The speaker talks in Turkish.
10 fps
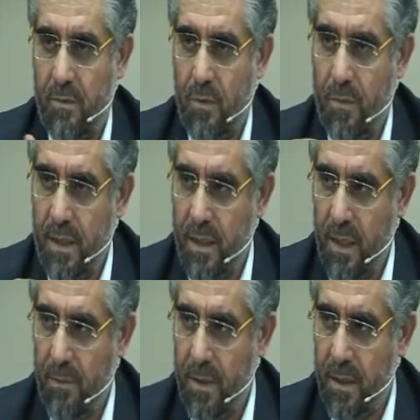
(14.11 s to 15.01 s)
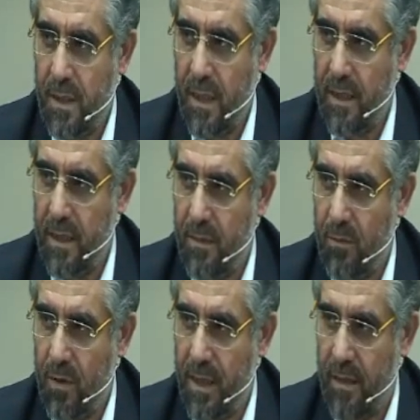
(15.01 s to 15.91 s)
Bu bir kitaptır ki ayetleri
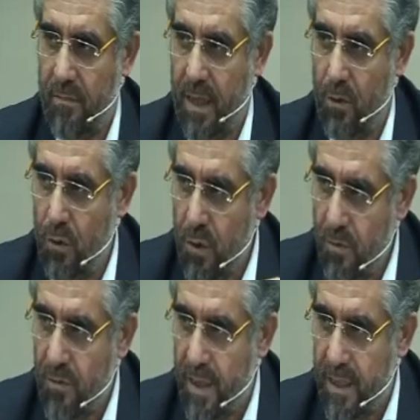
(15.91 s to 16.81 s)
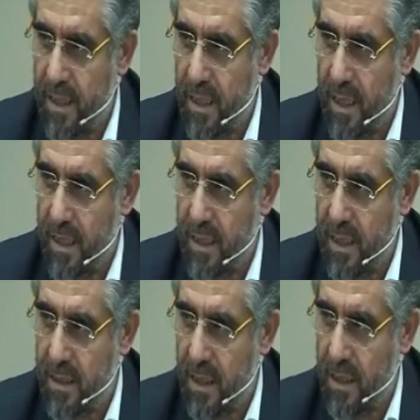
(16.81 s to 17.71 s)
muhkem, yani hüküm ifade eden
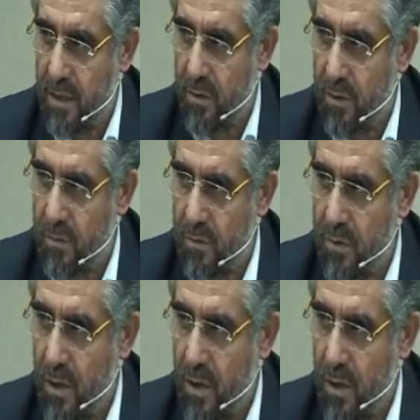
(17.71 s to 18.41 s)
ayetler şeklinde olmuş.